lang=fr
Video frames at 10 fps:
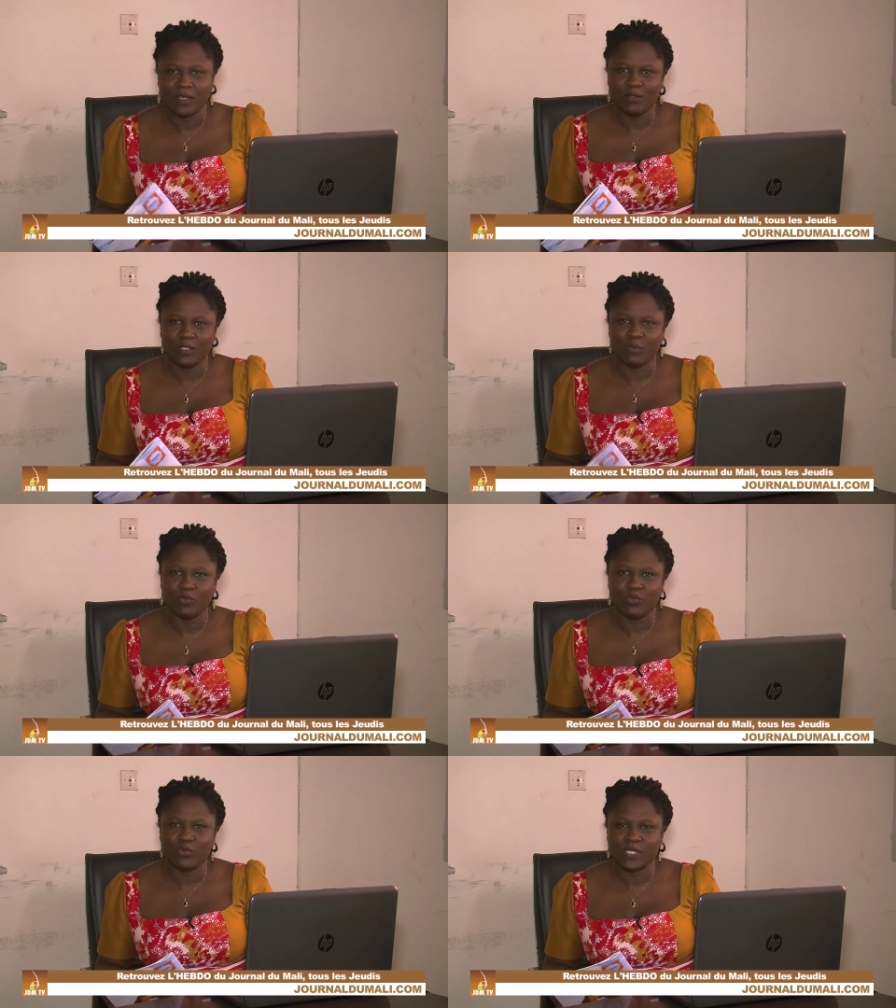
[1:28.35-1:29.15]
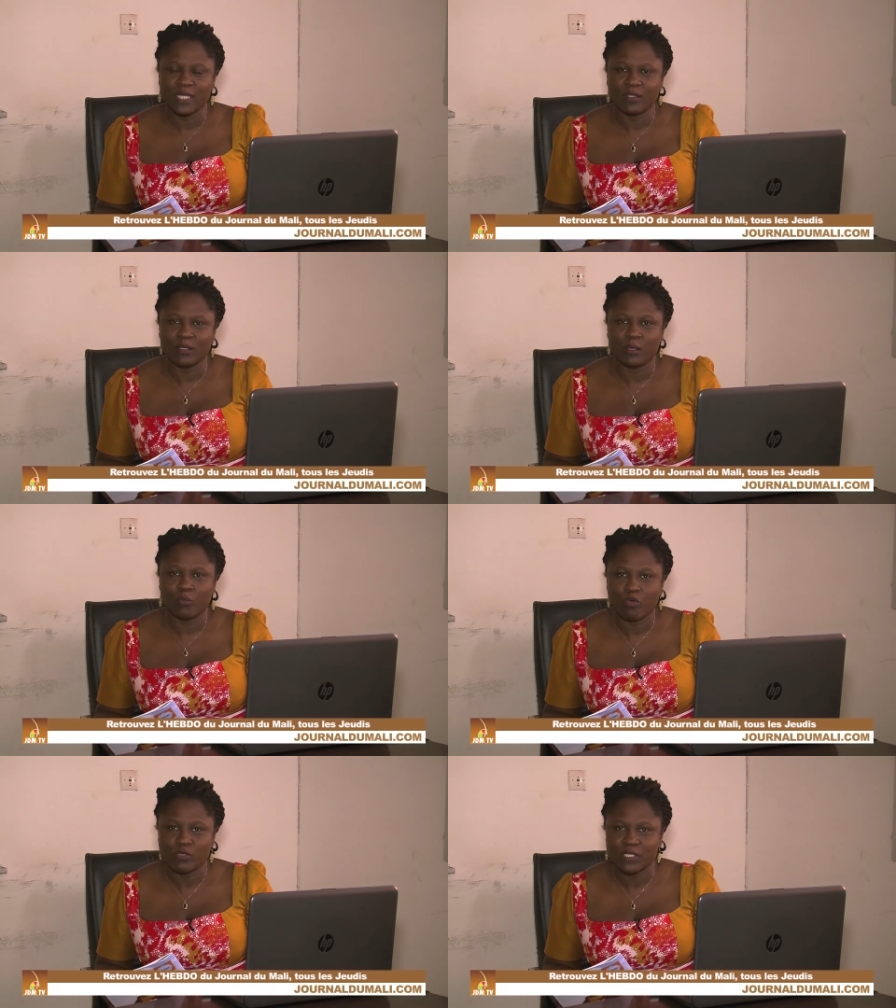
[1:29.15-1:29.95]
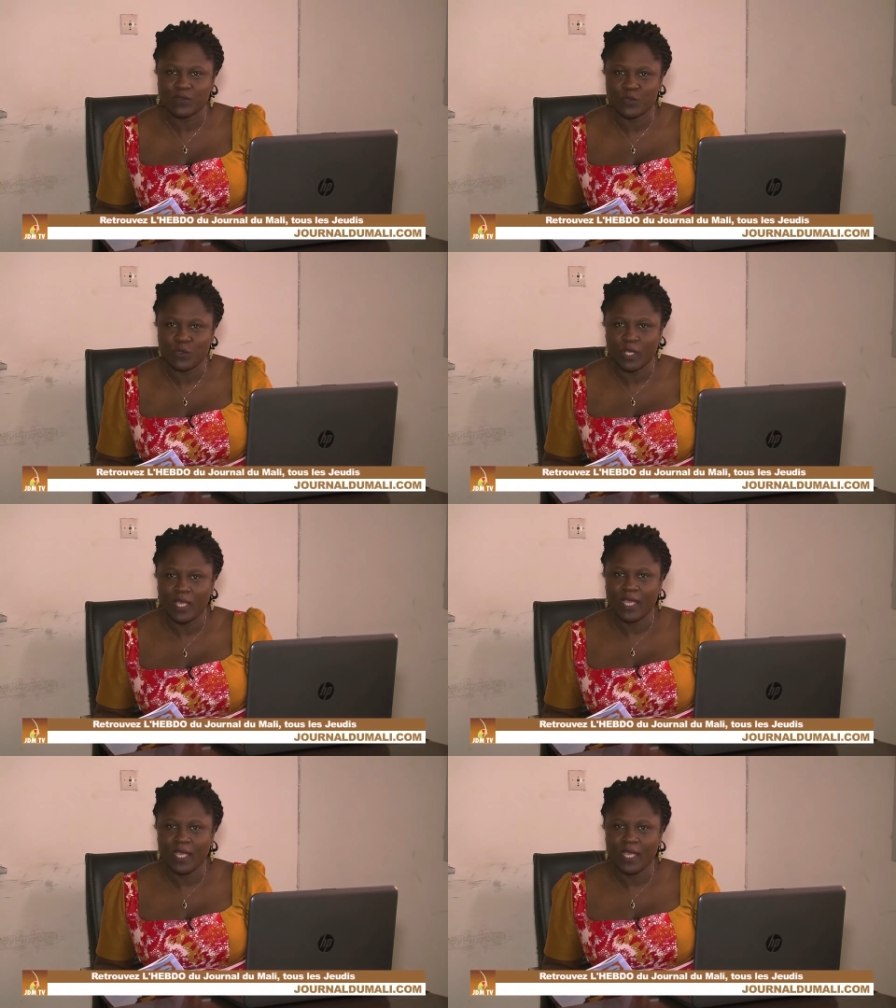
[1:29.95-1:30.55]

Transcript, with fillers: le début de cette euh, procédure